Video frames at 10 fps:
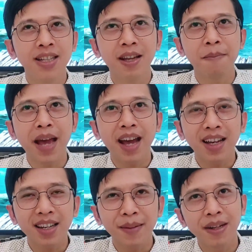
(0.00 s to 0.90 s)
Sampai
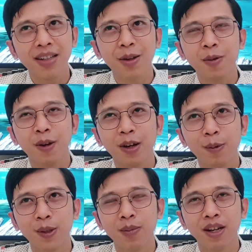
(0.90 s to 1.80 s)
akhirnya pada tahun
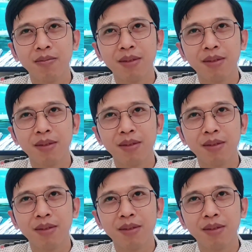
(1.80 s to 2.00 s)
2019